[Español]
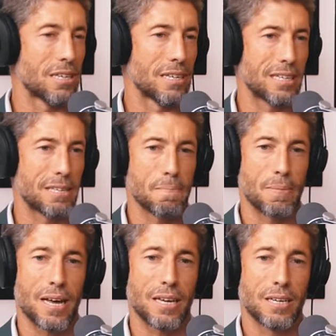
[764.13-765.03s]
tienen que
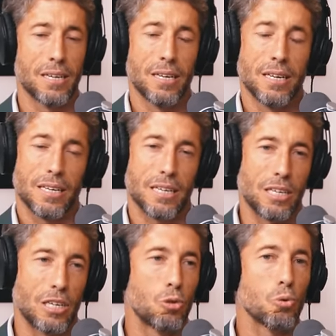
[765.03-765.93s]
templar
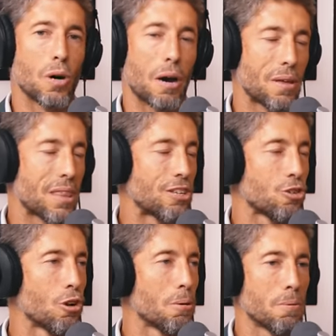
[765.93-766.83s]
y, y tu cabeza
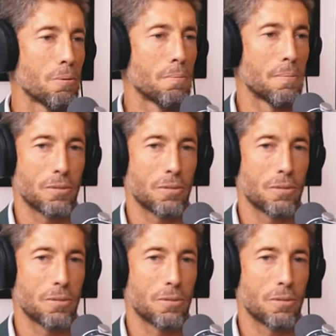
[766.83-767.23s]
solo,